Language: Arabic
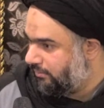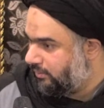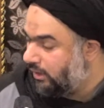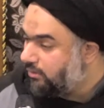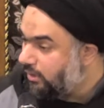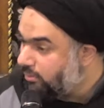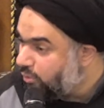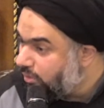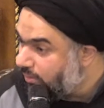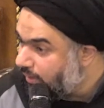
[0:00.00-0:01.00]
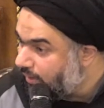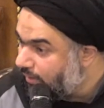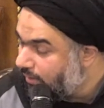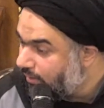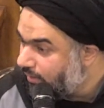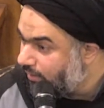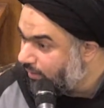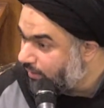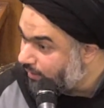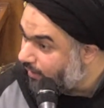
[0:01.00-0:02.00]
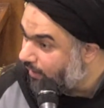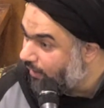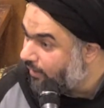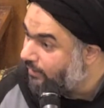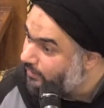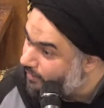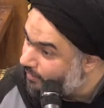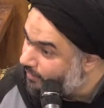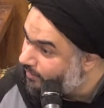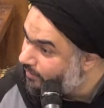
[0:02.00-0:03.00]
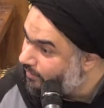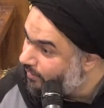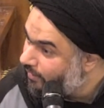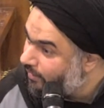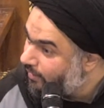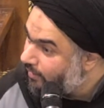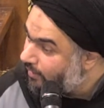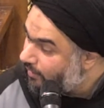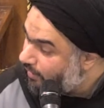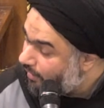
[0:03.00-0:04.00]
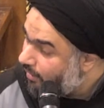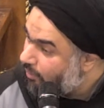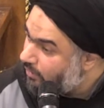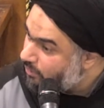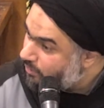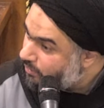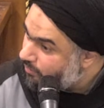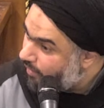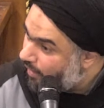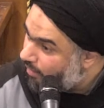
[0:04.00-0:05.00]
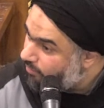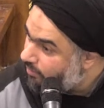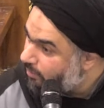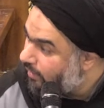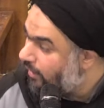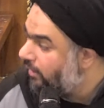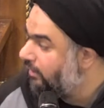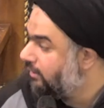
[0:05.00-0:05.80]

يتهموه بالسرقة زين إخوة يوسف عرفوا بذلك